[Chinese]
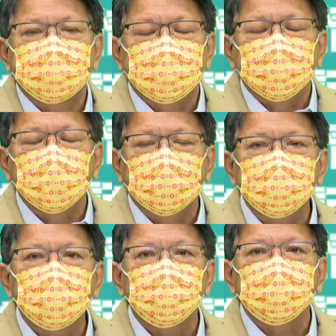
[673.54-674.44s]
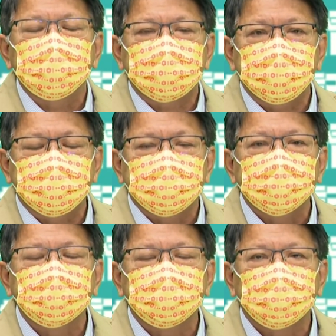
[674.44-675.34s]
然后机警的
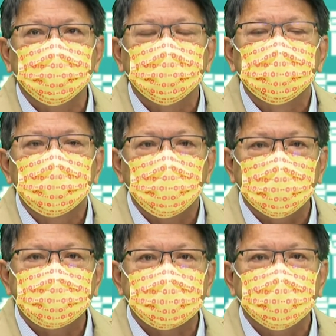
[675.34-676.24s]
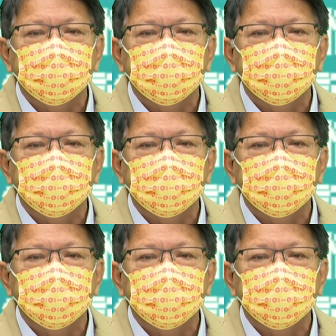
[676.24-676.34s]
去快筛呢，